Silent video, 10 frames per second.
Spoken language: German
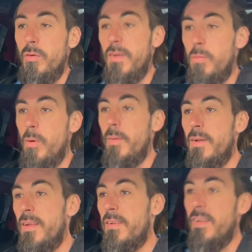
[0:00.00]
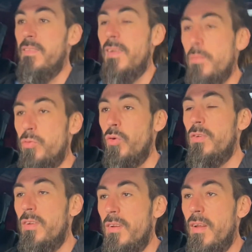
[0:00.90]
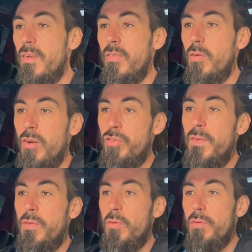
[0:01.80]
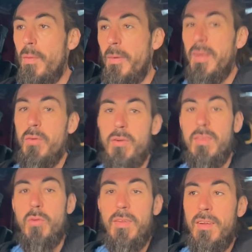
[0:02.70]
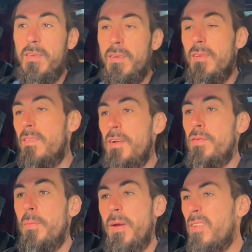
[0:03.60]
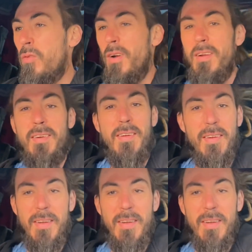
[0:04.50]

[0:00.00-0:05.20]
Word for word: So, wenn ich mir überlege, sechseinhalb Stunden in so einer Schwitzhütte verbringen und nicht nur da drin die Zeit verbringen, sondern